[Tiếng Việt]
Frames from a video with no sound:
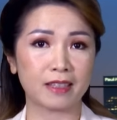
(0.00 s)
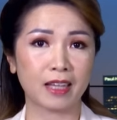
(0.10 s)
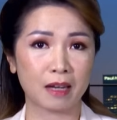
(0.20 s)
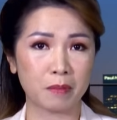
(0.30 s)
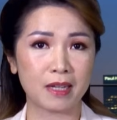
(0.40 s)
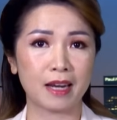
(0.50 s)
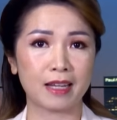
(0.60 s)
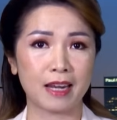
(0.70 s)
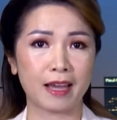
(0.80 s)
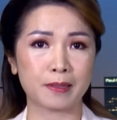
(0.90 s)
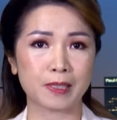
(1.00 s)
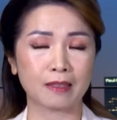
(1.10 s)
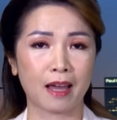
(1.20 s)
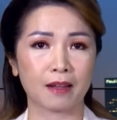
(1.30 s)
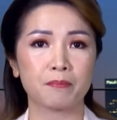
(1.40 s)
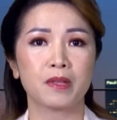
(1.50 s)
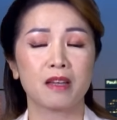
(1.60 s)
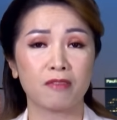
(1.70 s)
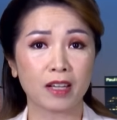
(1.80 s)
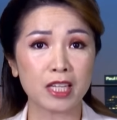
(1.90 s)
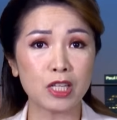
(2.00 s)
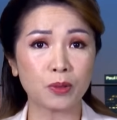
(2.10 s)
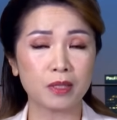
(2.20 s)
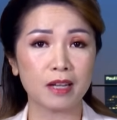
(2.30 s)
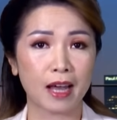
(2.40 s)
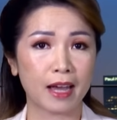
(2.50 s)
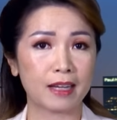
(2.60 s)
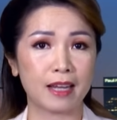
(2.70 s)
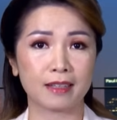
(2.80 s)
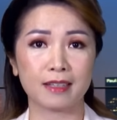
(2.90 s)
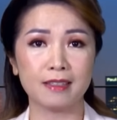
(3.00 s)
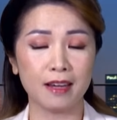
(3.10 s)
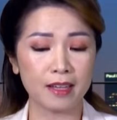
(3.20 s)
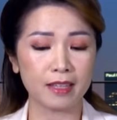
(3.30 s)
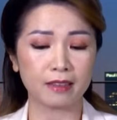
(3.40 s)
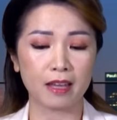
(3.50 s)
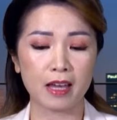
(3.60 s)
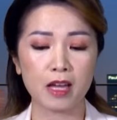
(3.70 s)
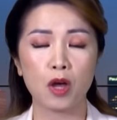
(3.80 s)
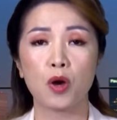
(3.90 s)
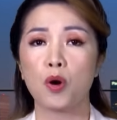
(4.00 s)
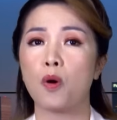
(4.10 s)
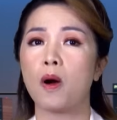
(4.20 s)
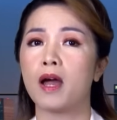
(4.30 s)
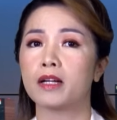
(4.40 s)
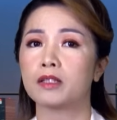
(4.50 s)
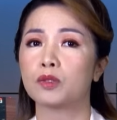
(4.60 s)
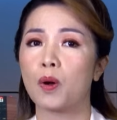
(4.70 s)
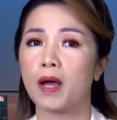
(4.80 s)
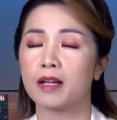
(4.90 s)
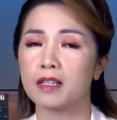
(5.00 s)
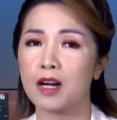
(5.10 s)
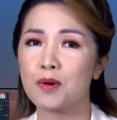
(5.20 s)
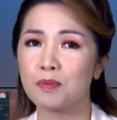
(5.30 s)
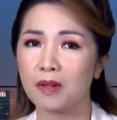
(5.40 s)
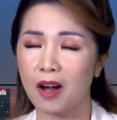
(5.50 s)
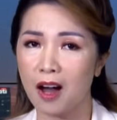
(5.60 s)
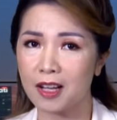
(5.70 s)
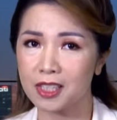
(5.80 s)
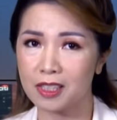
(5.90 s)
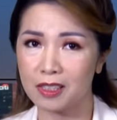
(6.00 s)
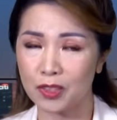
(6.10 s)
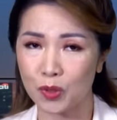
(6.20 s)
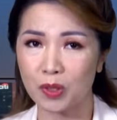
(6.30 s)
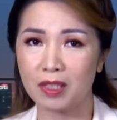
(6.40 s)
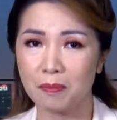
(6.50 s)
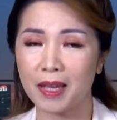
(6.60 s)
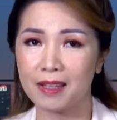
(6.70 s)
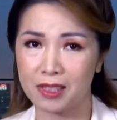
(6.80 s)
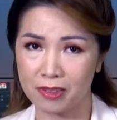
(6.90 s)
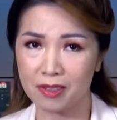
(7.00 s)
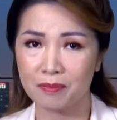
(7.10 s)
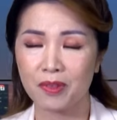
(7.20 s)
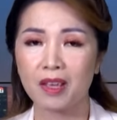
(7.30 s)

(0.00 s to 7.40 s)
những căn bệnh lây lan nó sẽ tăng. Và cái điều thứ hai là cái giới y tế hoàn toàn không có sự chuẩn bị trước.